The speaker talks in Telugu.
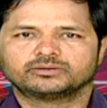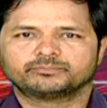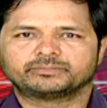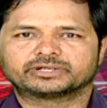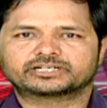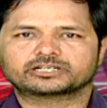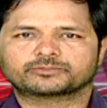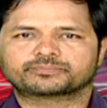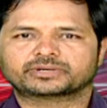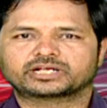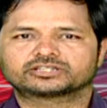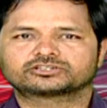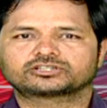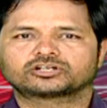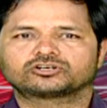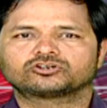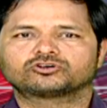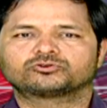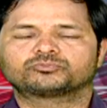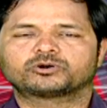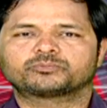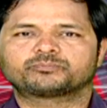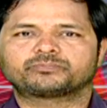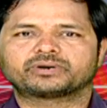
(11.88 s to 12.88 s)
మెట్ట
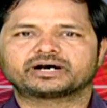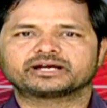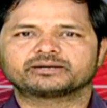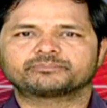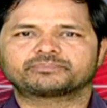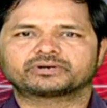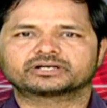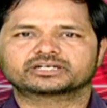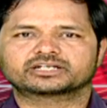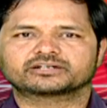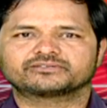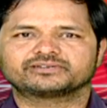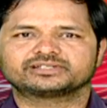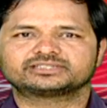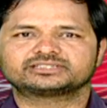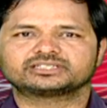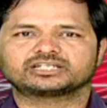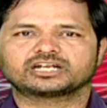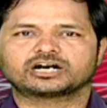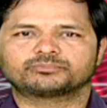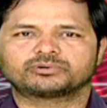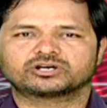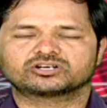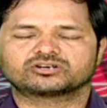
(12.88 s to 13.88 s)
ప్రాంతంలో బొప్పాయి పంట
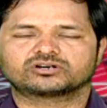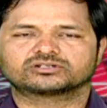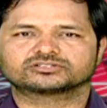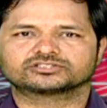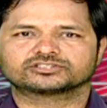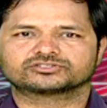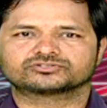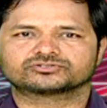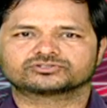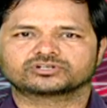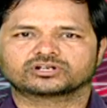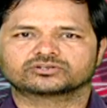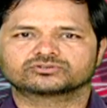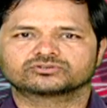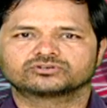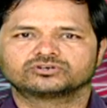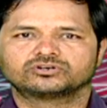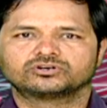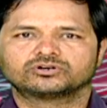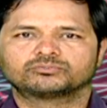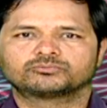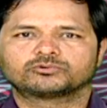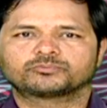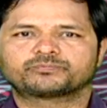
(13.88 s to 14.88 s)
వేసి లాభాలు ఆర్జిస్తున్నారు
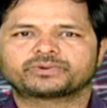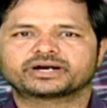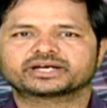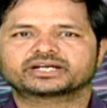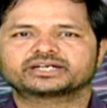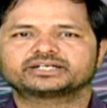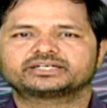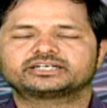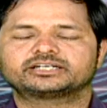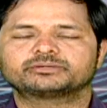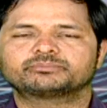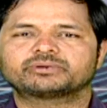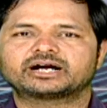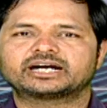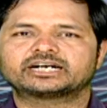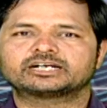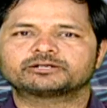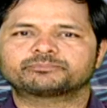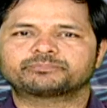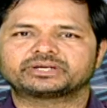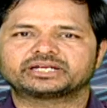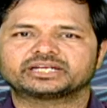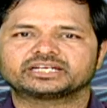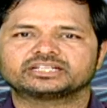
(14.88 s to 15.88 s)
బొప్పాయికి
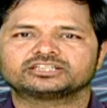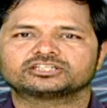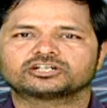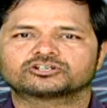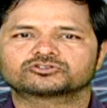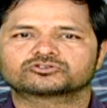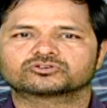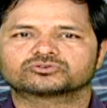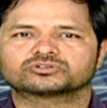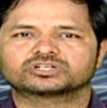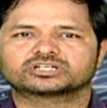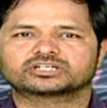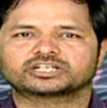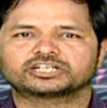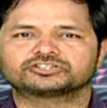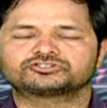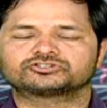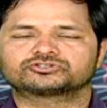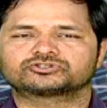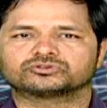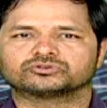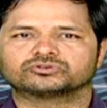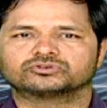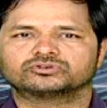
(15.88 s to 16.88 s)
డిమాండ్ పెరిగిందంటున్న
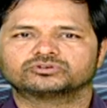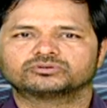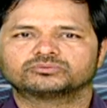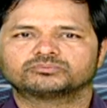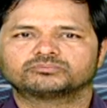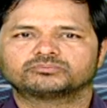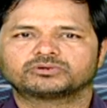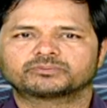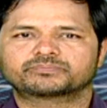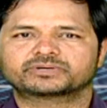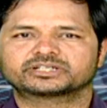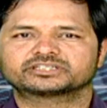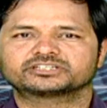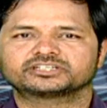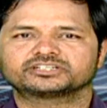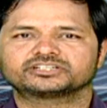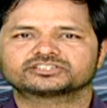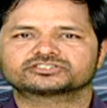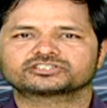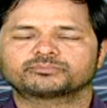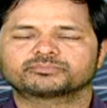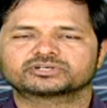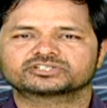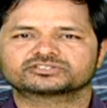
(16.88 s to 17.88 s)
రైతుతో మా
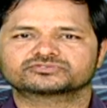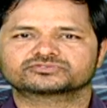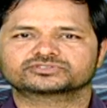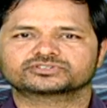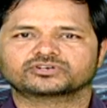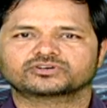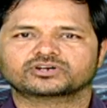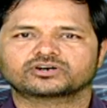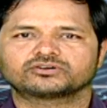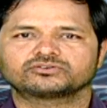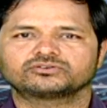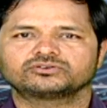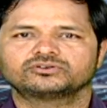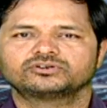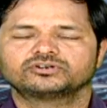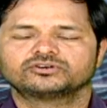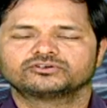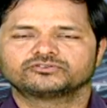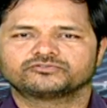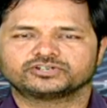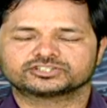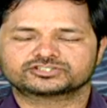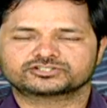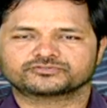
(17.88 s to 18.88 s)
ప్రతినిధి సమరేశ్వరరావు
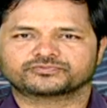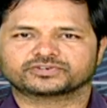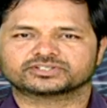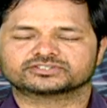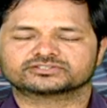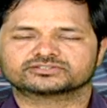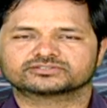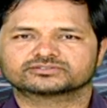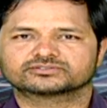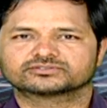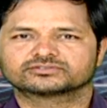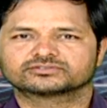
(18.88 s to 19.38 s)
ఫేస్ టు ఫేస్